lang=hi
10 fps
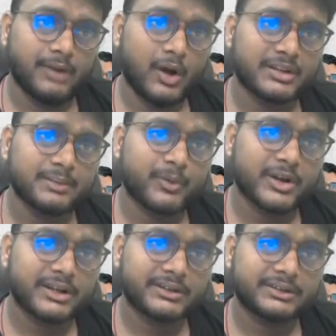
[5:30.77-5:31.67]
बहुत
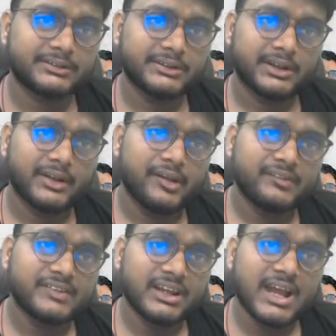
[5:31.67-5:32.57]
इंपॉर्टेंट
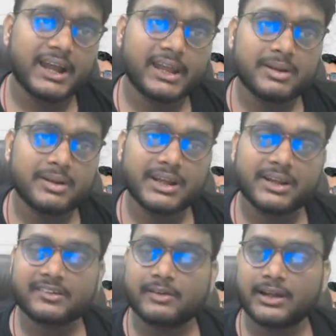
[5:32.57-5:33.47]
चलिए आगे बढ़ते हैं
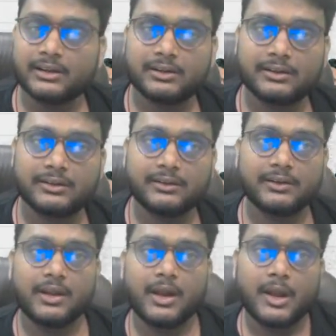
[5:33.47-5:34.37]
अगला सवाल
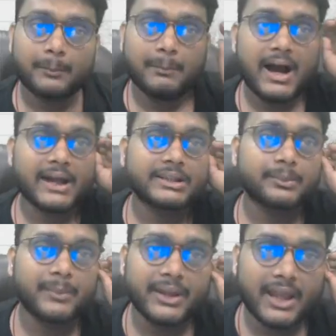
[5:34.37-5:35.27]

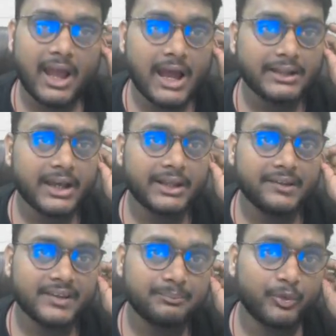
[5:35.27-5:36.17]
भारत में
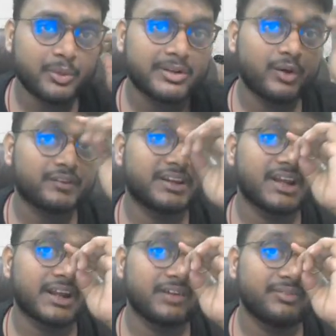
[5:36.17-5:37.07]
आजादी से पूर्व
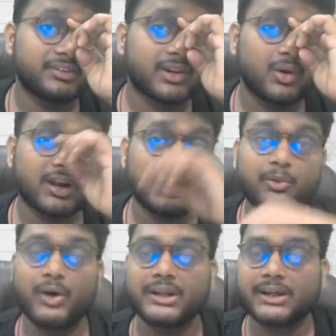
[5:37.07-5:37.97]
नौसेना का विद्रोह कब
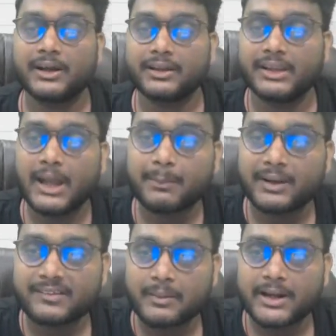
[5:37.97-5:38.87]
हुआ था यह
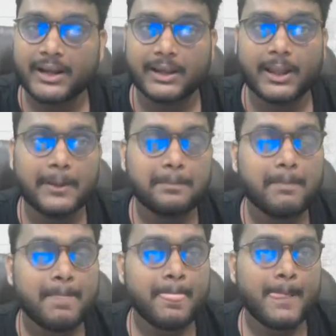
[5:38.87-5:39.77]
आपके लिए सवाल रहेगा
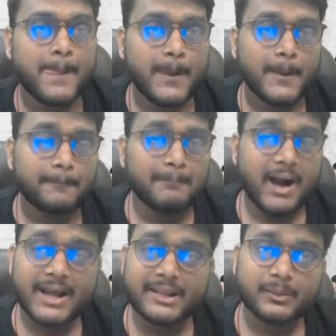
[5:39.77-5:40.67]

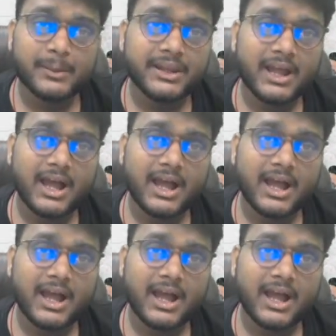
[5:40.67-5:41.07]
भारत में